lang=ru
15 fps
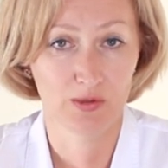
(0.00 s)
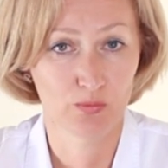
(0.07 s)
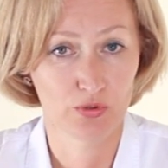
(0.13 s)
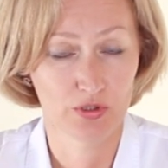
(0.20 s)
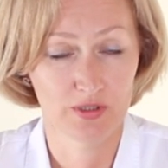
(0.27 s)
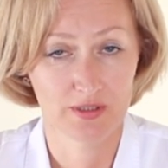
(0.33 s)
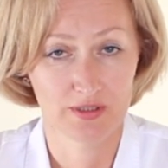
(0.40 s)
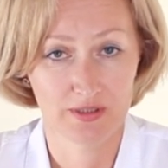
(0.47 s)

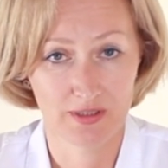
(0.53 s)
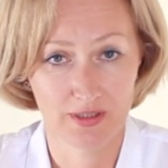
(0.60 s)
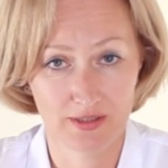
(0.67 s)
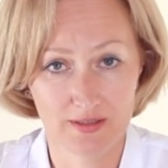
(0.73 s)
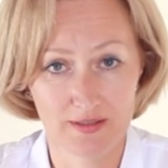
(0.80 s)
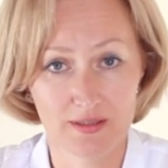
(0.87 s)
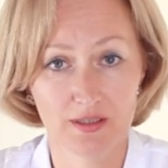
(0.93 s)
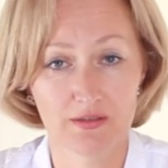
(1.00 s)
можно
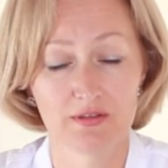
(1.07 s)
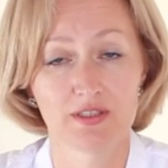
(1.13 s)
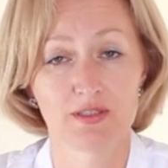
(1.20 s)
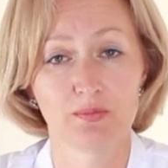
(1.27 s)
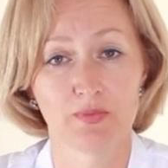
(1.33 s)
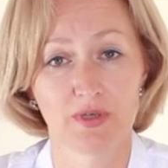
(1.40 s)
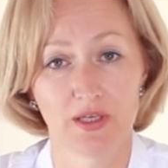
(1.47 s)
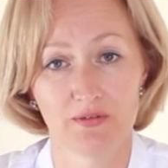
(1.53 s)
скорректировать
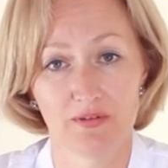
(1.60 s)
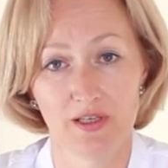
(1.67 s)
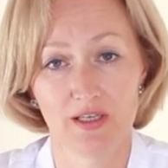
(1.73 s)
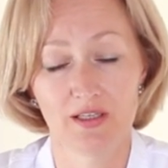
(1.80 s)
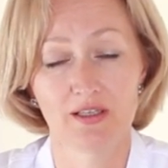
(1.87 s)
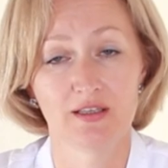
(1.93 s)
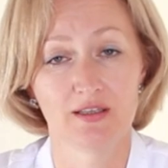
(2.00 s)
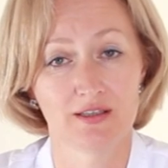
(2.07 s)

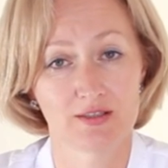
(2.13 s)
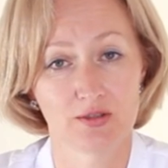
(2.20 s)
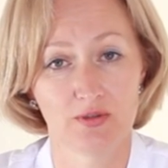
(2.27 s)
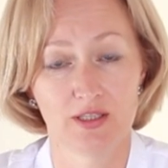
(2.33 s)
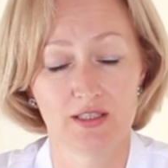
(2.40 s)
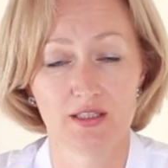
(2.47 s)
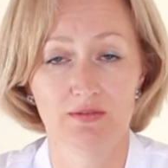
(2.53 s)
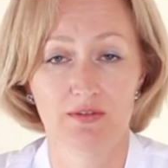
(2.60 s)
проявление
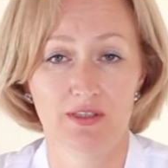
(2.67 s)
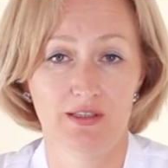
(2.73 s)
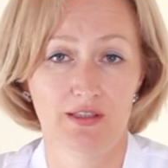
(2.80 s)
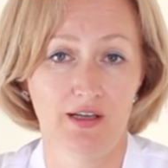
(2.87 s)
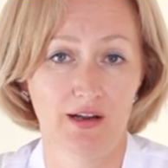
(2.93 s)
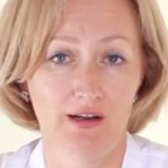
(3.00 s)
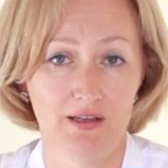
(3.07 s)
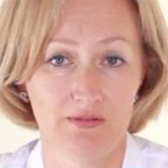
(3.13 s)

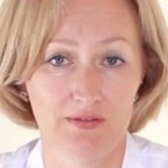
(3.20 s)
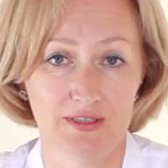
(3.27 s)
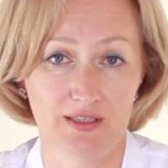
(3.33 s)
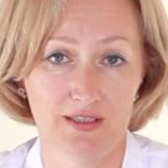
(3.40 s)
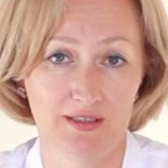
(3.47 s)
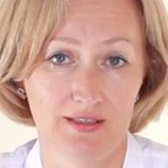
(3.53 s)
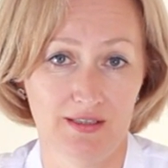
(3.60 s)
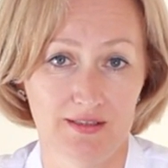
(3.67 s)
эксудативно-катарального
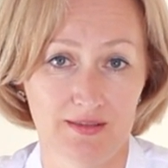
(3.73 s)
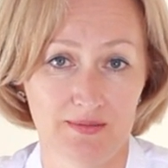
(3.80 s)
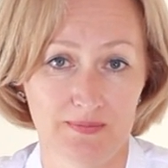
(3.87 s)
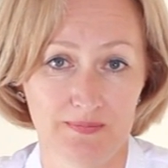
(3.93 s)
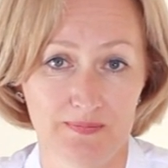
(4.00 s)
диатеза.